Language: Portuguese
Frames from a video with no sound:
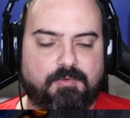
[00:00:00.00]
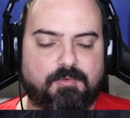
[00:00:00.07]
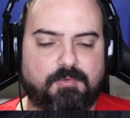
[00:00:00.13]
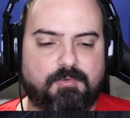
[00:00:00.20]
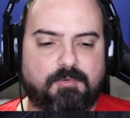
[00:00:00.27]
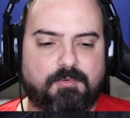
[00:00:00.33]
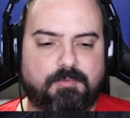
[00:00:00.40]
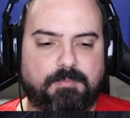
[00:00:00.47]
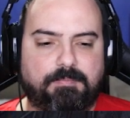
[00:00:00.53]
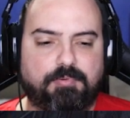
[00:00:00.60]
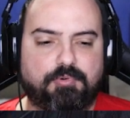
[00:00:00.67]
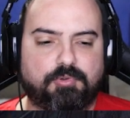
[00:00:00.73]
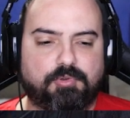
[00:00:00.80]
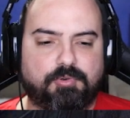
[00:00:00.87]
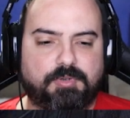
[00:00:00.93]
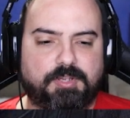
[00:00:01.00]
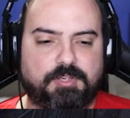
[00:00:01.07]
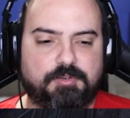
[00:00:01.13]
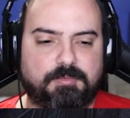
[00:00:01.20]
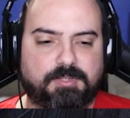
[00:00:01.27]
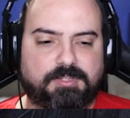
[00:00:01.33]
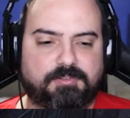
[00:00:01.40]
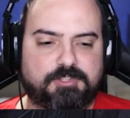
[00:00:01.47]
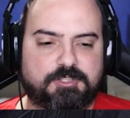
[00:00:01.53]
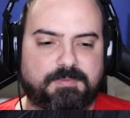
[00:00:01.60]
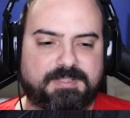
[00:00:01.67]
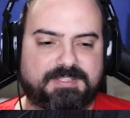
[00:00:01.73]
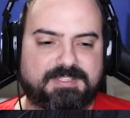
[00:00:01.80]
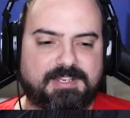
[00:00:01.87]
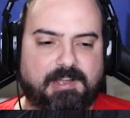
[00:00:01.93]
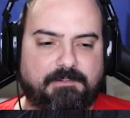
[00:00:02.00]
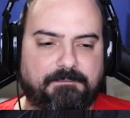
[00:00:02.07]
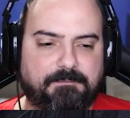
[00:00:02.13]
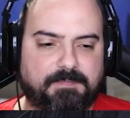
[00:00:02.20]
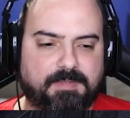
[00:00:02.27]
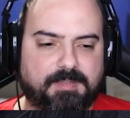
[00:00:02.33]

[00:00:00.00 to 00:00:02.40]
o pulo e o botão de especial.